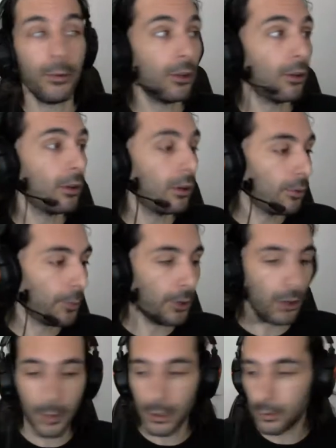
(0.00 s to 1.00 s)
a los
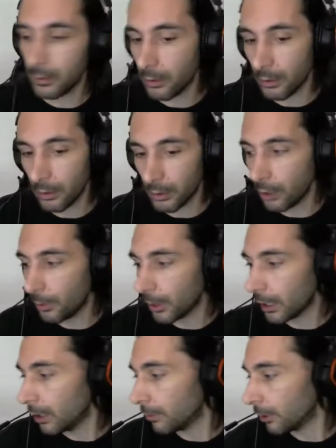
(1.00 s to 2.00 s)
problemas... No, lo tengo por
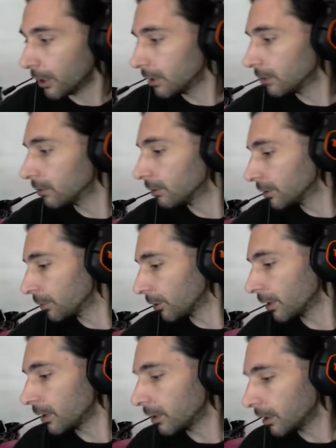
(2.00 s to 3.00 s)
aquí, el muñequito, no sé por
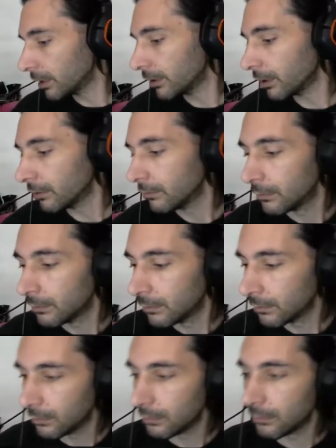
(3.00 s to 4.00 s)
dónde... Aquí está.
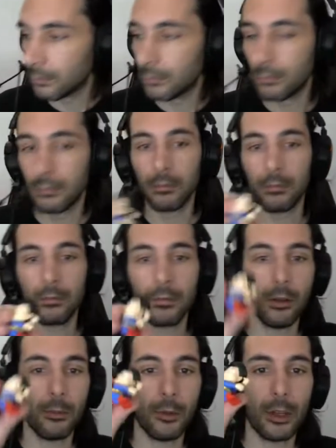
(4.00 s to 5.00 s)
No,
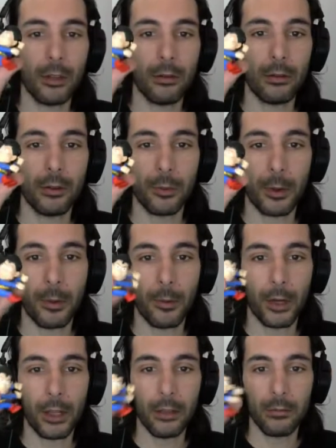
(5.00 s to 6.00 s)
el muñequito de Superman por
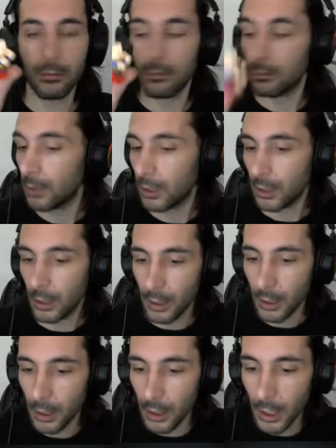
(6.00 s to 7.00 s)
aquí.
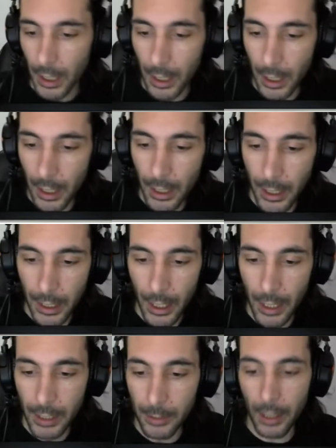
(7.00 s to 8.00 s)
Eh,
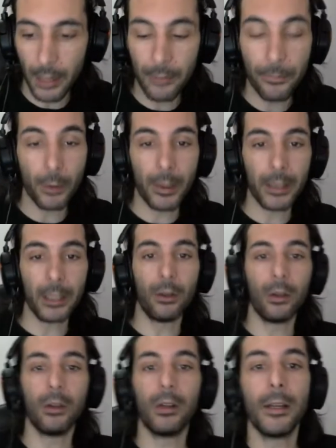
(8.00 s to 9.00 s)
a nivel
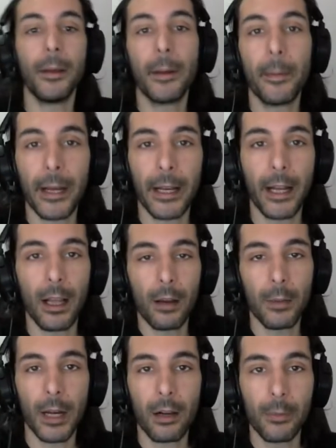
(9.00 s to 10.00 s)
informativo es más que nada
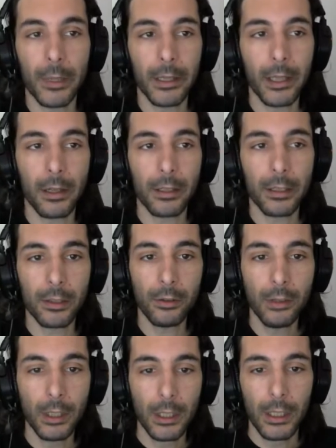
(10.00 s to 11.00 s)
para comentarles eso.
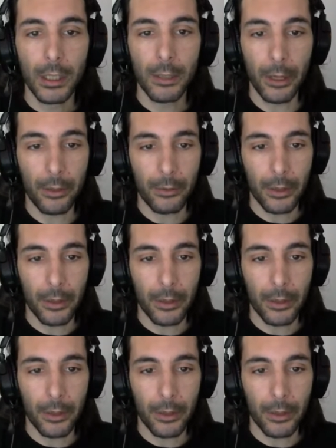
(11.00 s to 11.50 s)
Y bueno,